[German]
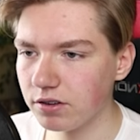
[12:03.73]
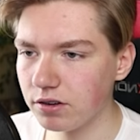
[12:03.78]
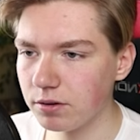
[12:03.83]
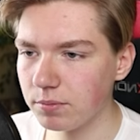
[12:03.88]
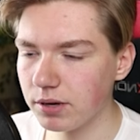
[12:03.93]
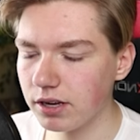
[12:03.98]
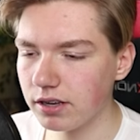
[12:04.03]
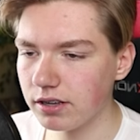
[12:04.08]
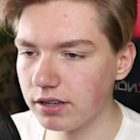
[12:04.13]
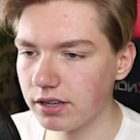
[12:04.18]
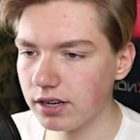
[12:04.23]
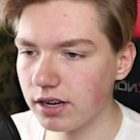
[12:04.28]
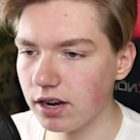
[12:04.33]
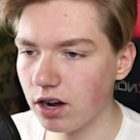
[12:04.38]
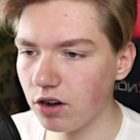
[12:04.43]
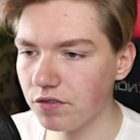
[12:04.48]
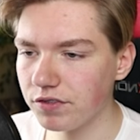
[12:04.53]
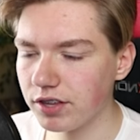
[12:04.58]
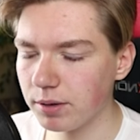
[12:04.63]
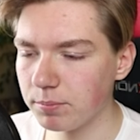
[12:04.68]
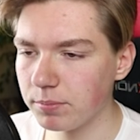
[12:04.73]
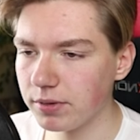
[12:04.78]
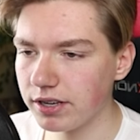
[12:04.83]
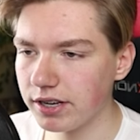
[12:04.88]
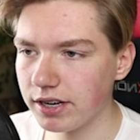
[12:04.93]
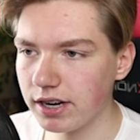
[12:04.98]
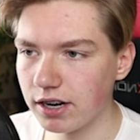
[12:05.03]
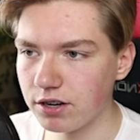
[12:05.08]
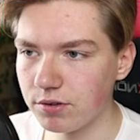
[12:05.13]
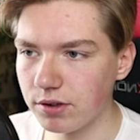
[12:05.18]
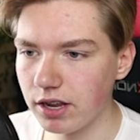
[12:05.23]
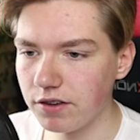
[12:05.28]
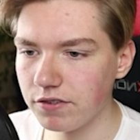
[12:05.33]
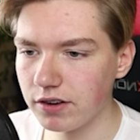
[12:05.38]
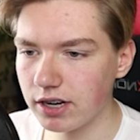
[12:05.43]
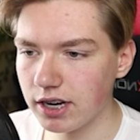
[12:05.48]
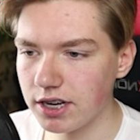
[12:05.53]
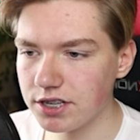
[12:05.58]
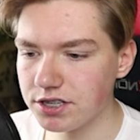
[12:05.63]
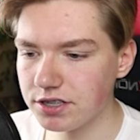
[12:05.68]
Jahr auch nochmal gekauft haben, mit den aktuellen
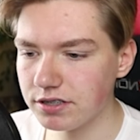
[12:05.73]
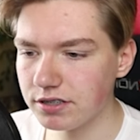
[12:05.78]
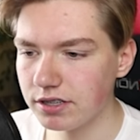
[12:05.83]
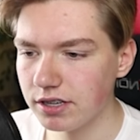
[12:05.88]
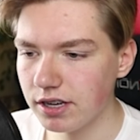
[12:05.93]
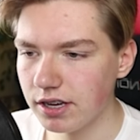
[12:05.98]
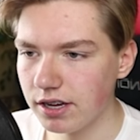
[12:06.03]
vergleiche,